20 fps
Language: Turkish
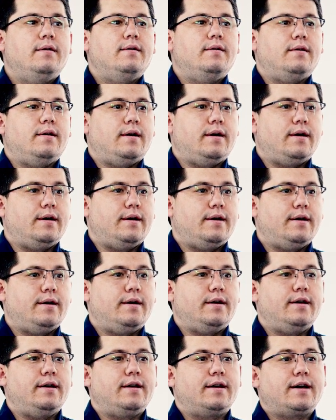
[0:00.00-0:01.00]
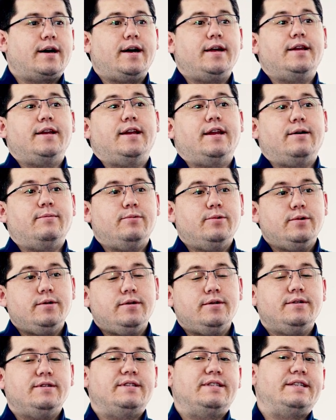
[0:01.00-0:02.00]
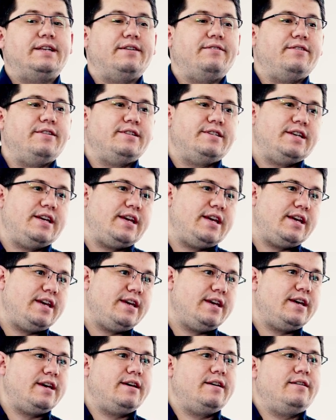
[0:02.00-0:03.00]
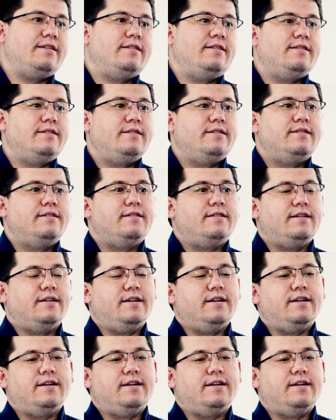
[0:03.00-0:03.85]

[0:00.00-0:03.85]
Ee, kaynanamın seveceği e,